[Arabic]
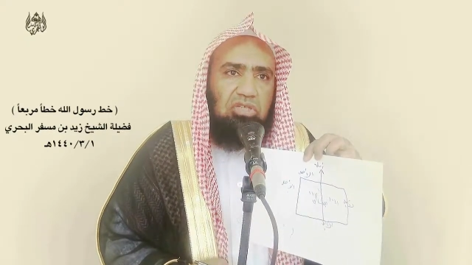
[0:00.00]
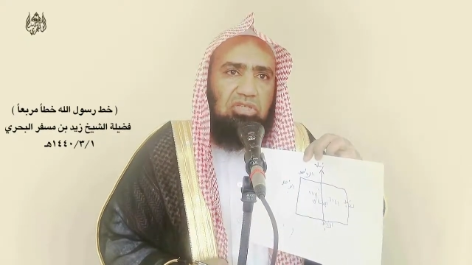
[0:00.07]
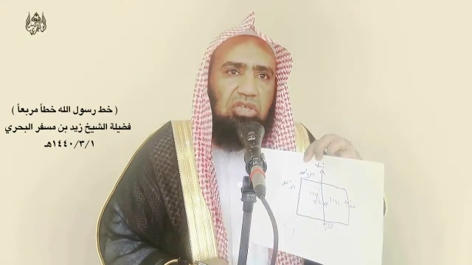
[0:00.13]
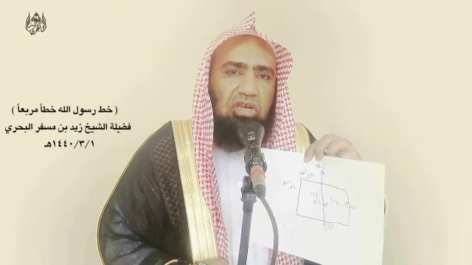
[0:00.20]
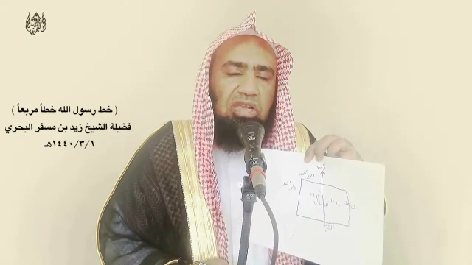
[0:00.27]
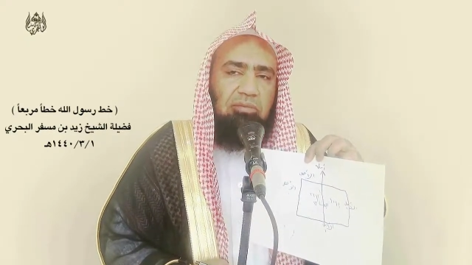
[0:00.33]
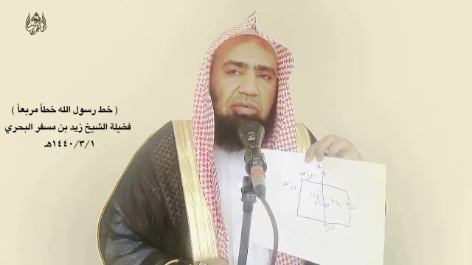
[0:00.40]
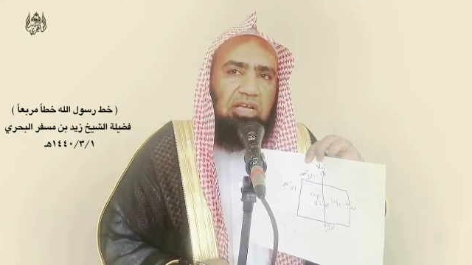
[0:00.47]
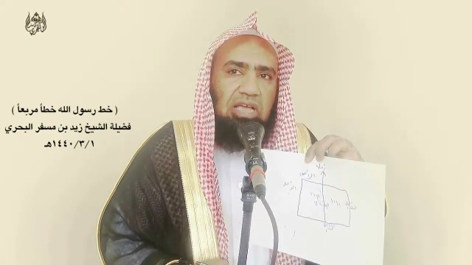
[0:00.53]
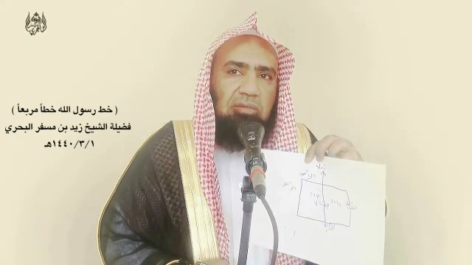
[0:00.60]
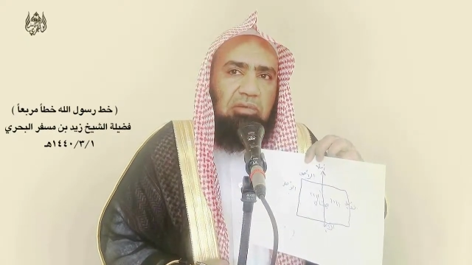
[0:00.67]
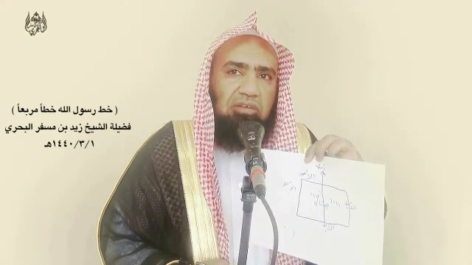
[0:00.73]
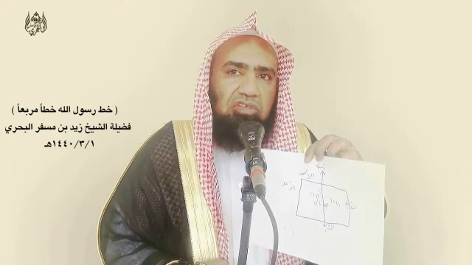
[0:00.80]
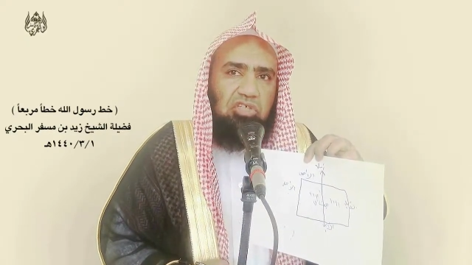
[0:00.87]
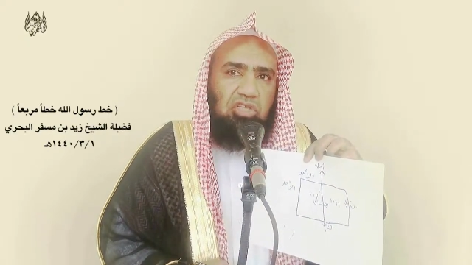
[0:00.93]
وسلم
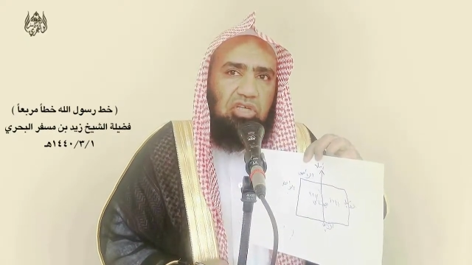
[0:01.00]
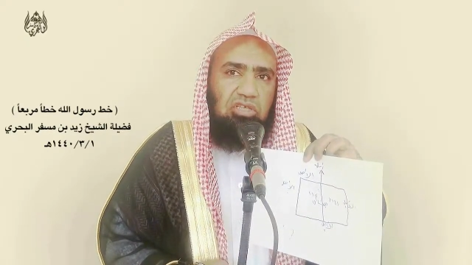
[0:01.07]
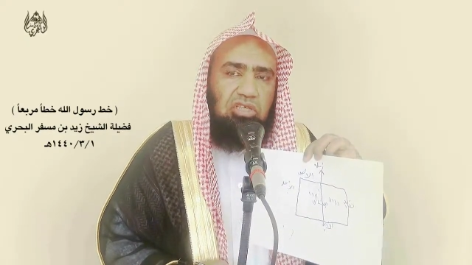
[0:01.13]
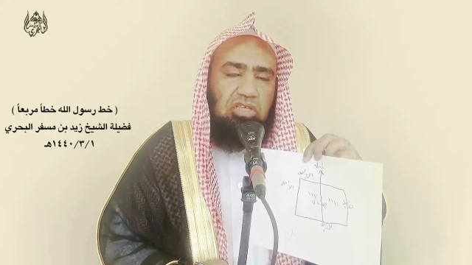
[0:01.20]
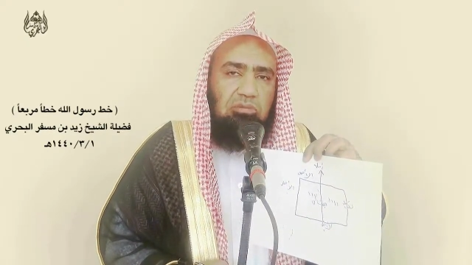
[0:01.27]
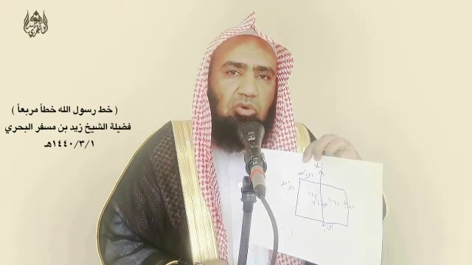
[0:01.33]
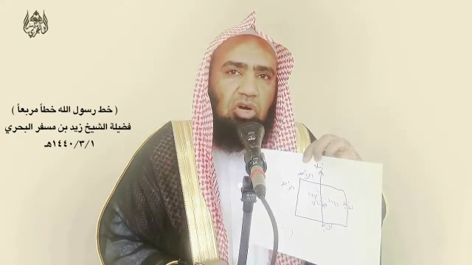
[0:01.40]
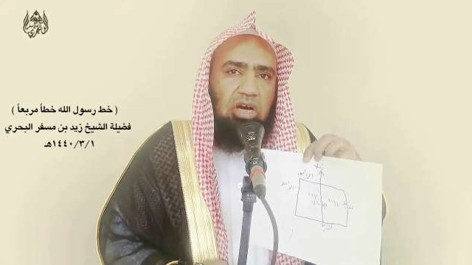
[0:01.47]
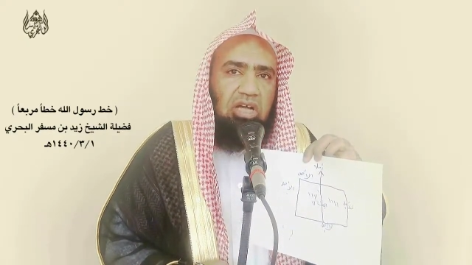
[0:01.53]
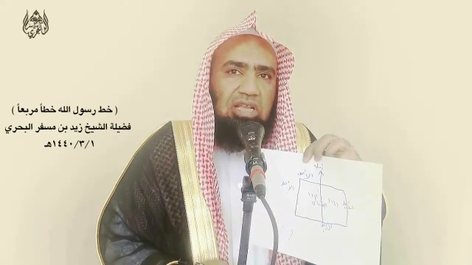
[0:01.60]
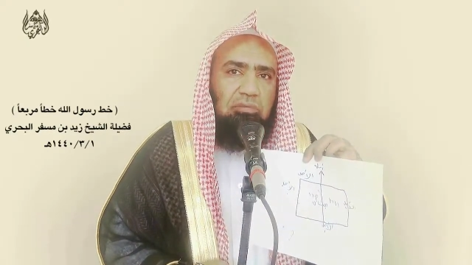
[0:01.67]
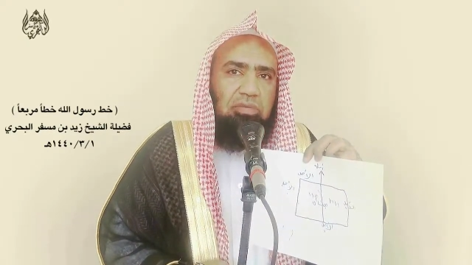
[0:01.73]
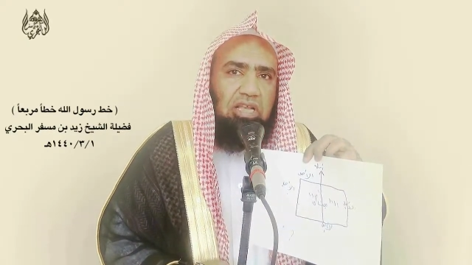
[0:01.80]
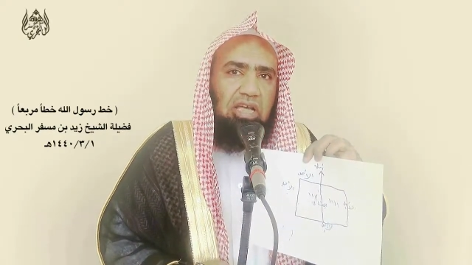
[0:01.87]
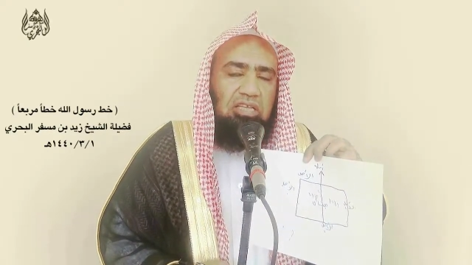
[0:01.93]
كما في صحيح
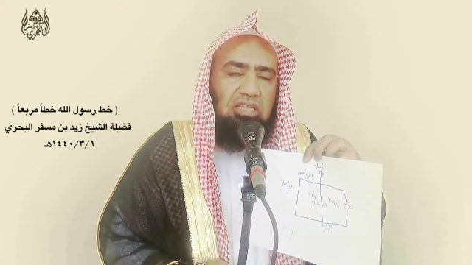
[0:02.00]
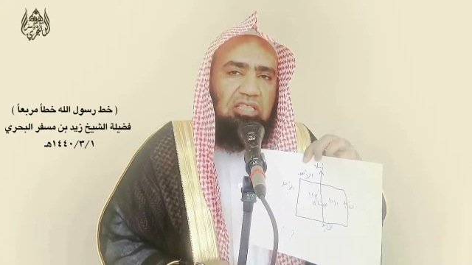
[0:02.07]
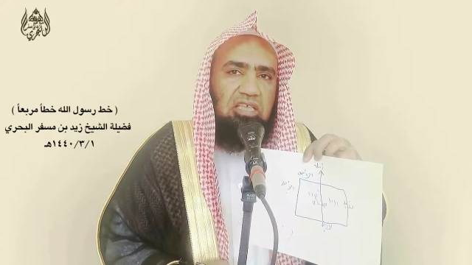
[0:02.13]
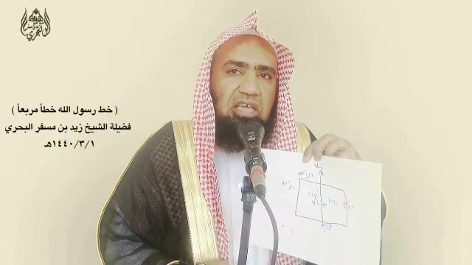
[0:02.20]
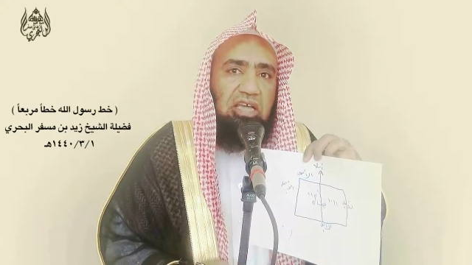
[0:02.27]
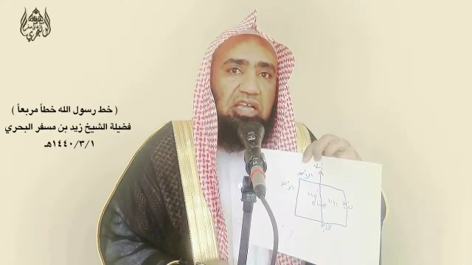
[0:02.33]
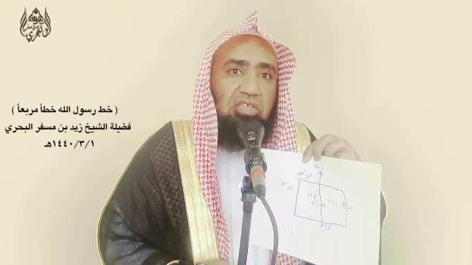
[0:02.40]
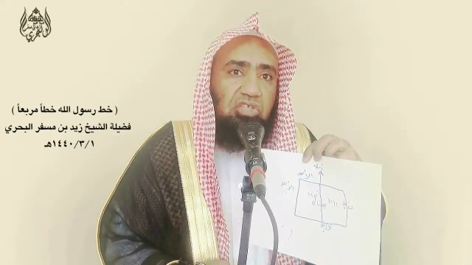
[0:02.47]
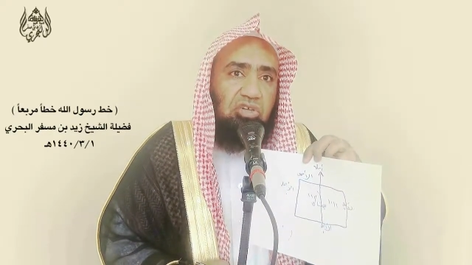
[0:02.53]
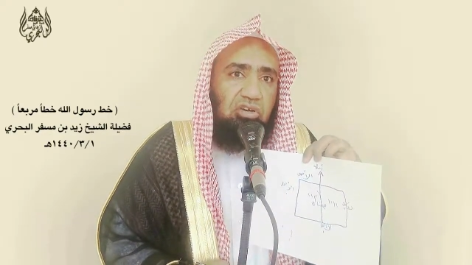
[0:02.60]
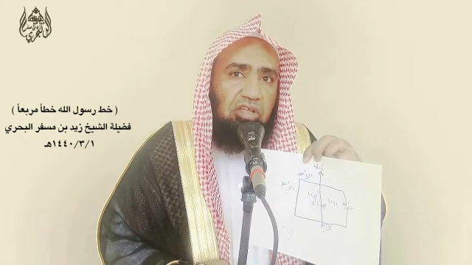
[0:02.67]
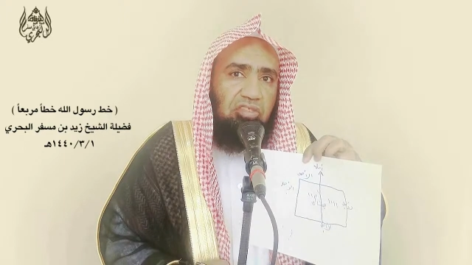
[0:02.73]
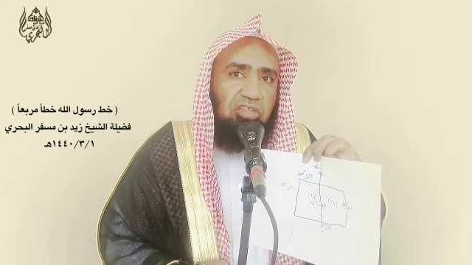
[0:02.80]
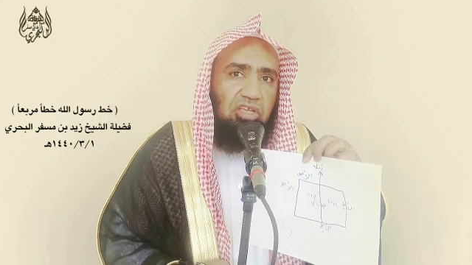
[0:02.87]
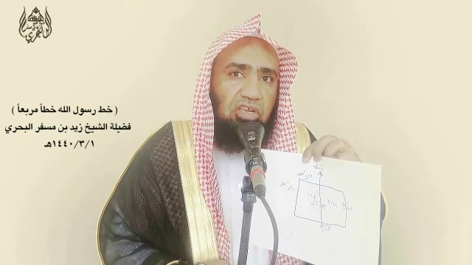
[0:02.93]
البخاري من حديث انس
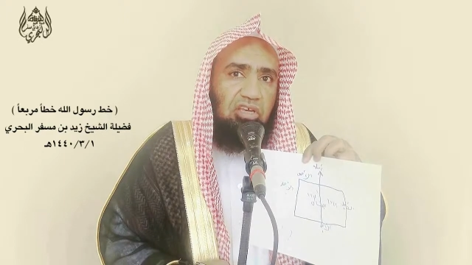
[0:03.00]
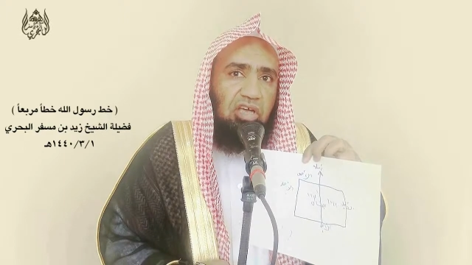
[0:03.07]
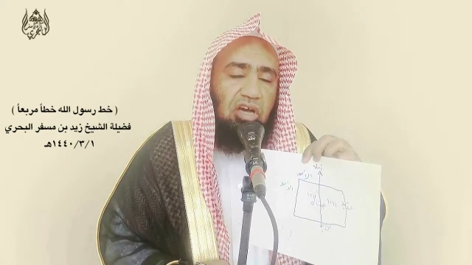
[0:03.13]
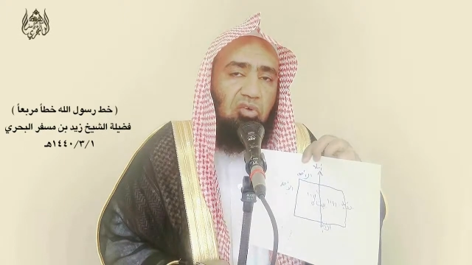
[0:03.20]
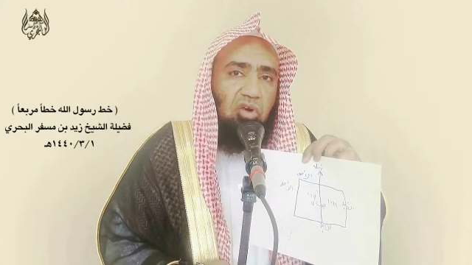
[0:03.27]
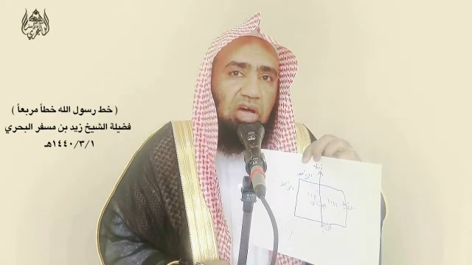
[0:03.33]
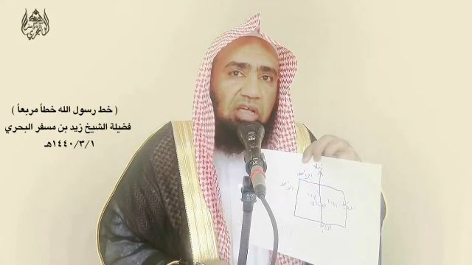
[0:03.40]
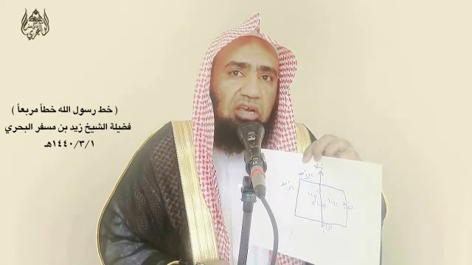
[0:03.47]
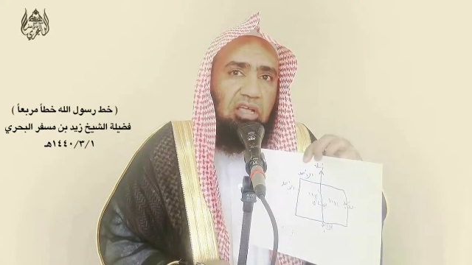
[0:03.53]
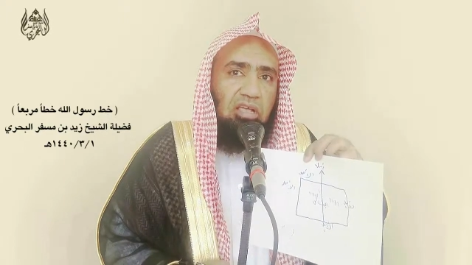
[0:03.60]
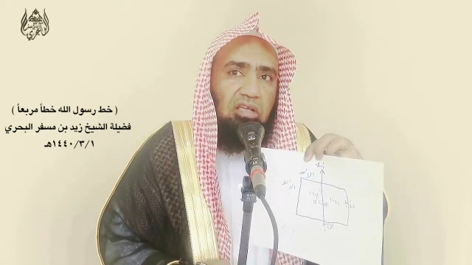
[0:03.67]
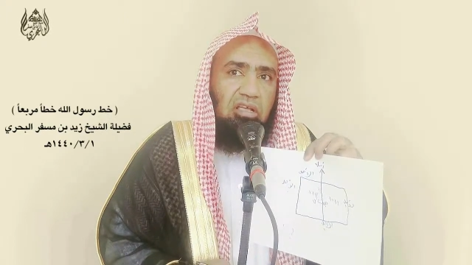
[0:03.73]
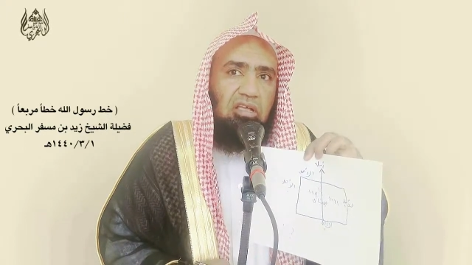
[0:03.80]
رضي الله عنه